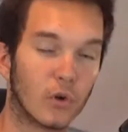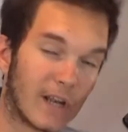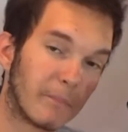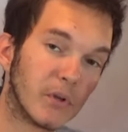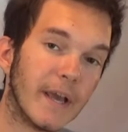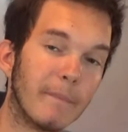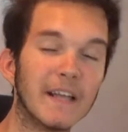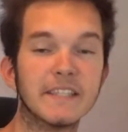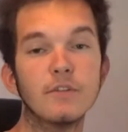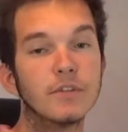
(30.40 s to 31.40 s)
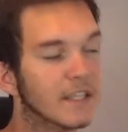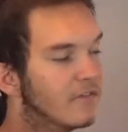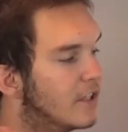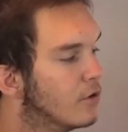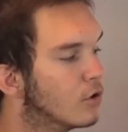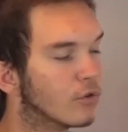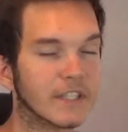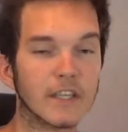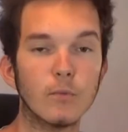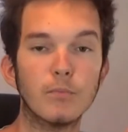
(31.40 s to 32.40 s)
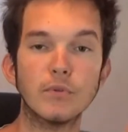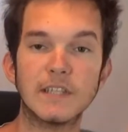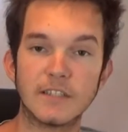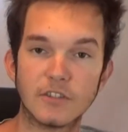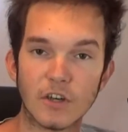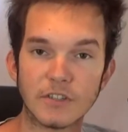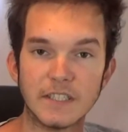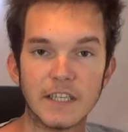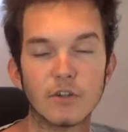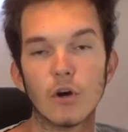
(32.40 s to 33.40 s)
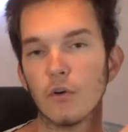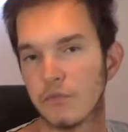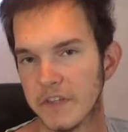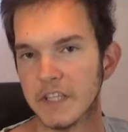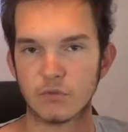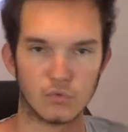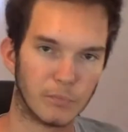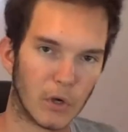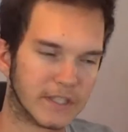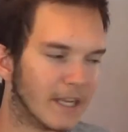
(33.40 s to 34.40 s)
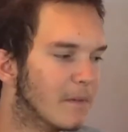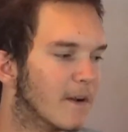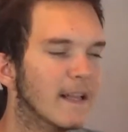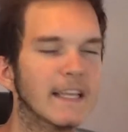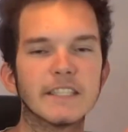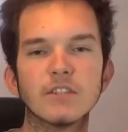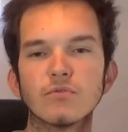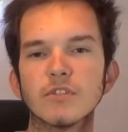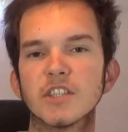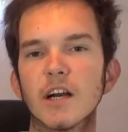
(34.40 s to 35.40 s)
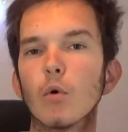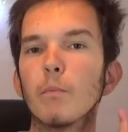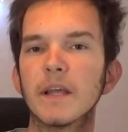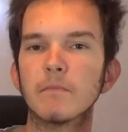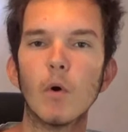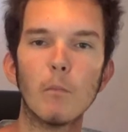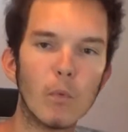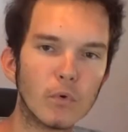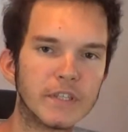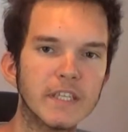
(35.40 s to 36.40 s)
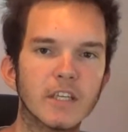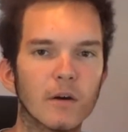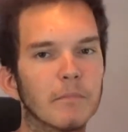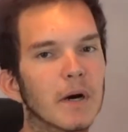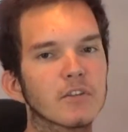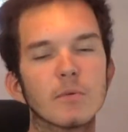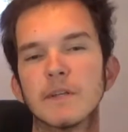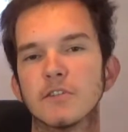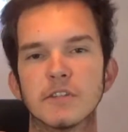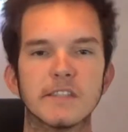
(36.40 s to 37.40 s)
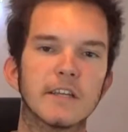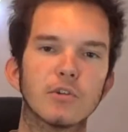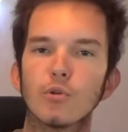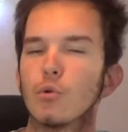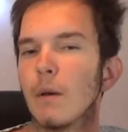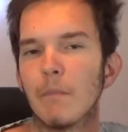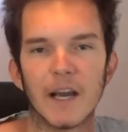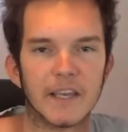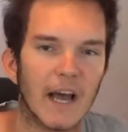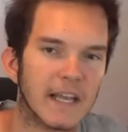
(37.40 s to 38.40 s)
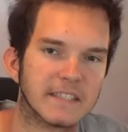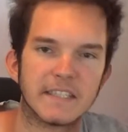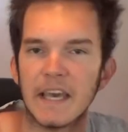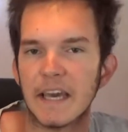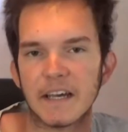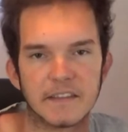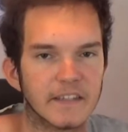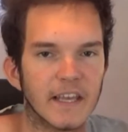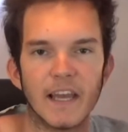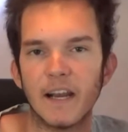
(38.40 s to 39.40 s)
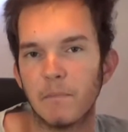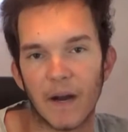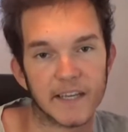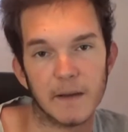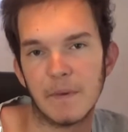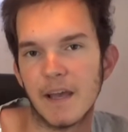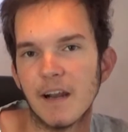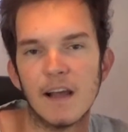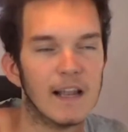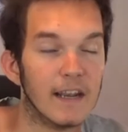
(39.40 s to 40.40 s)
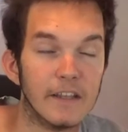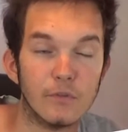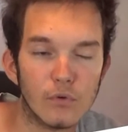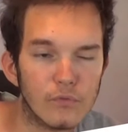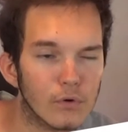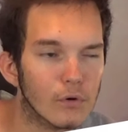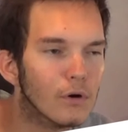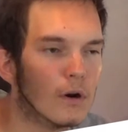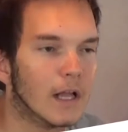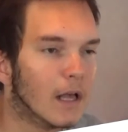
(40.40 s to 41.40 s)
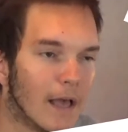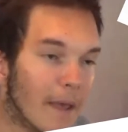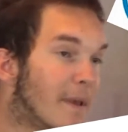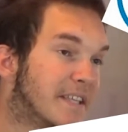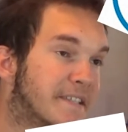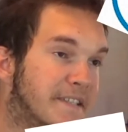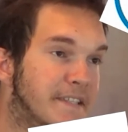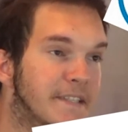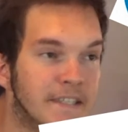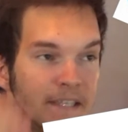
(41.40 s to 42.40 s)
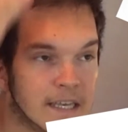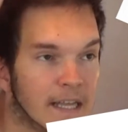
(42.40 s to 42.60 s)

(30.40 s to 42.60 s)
Donc la première partie de cette vidéo concerne plus les ordinateurs fixes ou portables qui sont déjà complètement montés, comme par exemple les ordinateurs de la marque Acer, Dell, Parkabel, Lenovo, MSI,